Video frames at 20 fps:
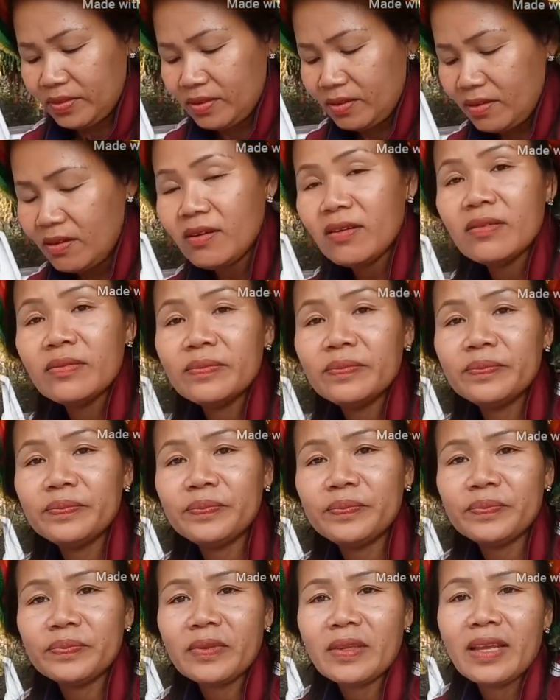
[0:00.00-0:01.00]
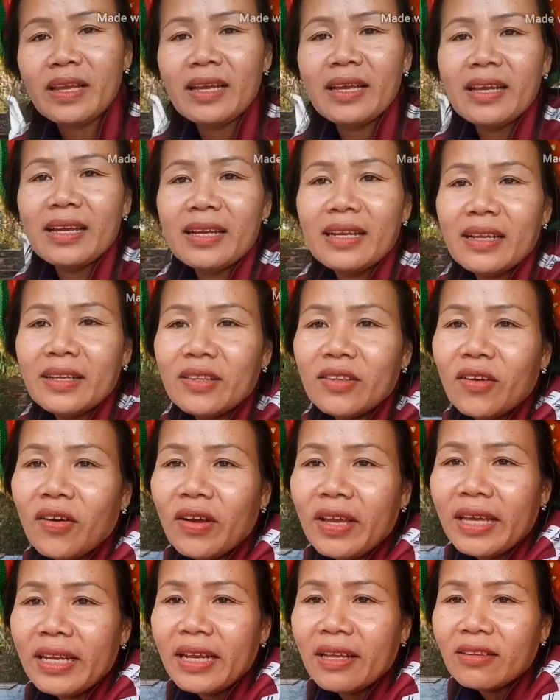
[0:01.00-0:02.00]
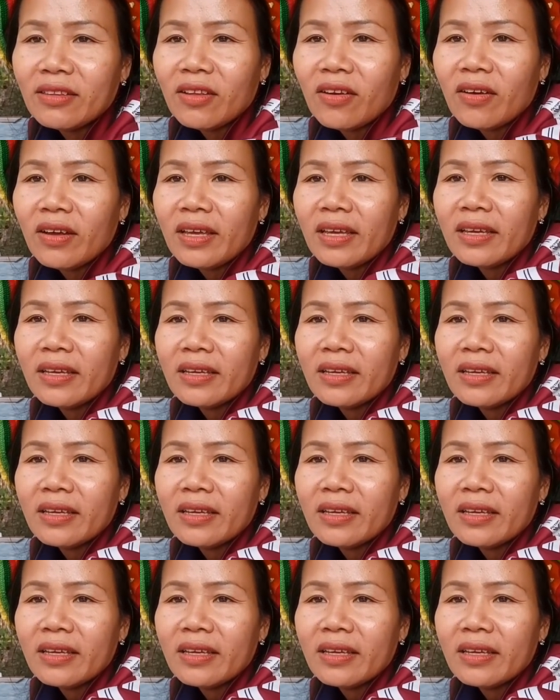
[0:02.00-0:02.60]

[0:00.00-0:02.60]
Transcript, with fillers: เนาะ ต่ออีกเดี๋ยวต่ออีก